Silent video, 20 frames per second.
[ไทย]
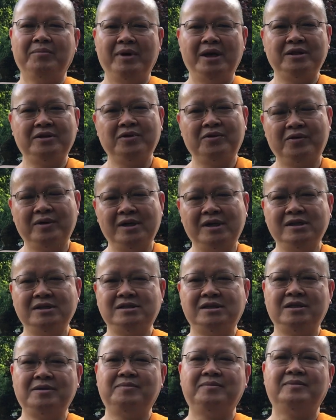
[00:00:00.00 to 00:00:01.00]

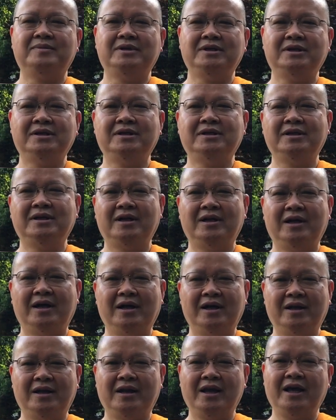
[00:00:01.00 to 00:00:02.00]
materialism หรือ
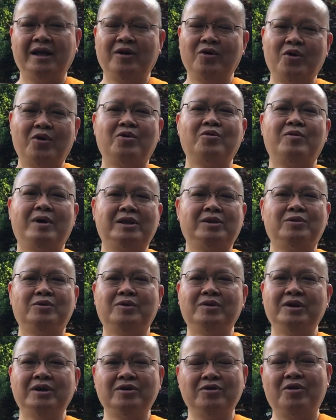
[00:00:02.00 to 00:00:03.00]
ในโลกวัต
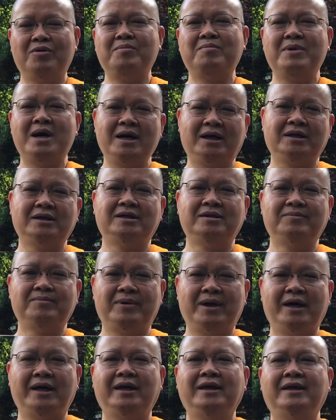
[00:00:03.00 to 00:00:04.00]
ถุนิยมมากเกิน
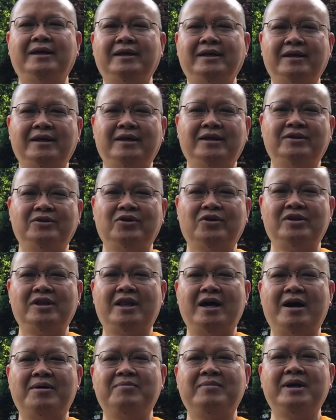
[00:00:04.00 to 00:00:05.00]
ไป จน
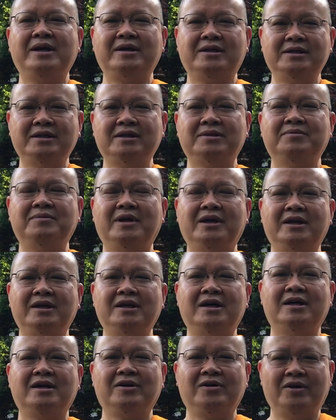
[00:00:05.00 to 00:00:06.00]
ทำให้ลืมใน
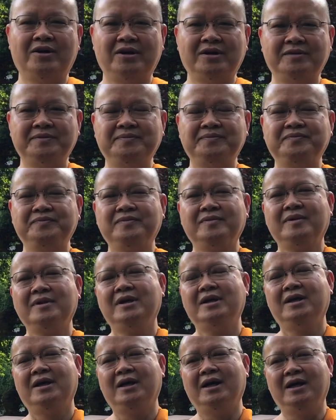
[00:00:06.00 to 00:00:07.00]
เรื่องของ
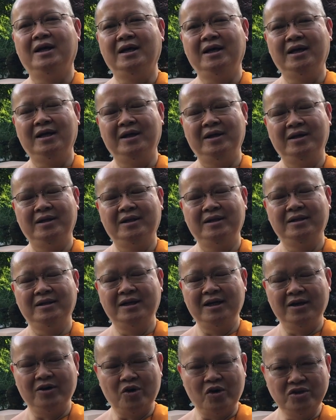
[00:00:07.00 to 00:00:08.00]

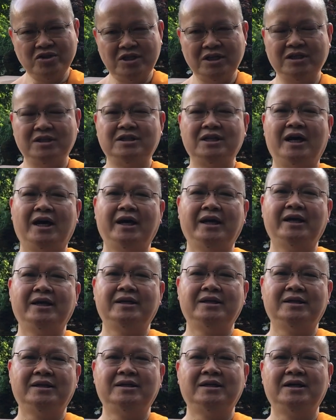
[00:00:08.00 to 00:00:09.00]
เรื่องของจิตใจ
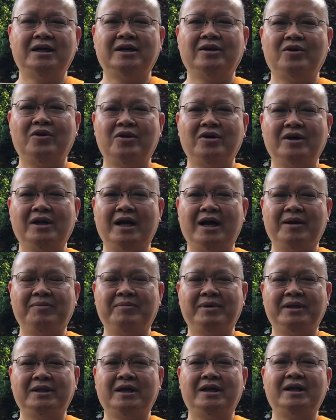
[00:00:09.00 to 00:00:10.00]
คือเรื่องของการ
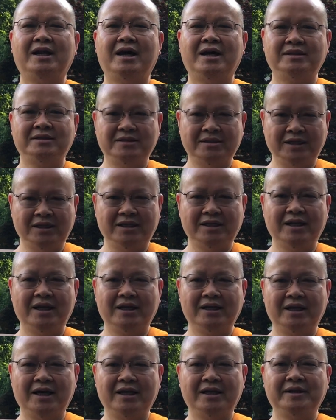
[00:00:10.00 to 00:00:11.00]
พัฒนาจิต
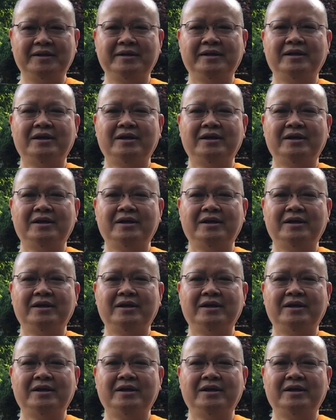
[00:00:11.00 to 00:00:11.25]
ดังนั้น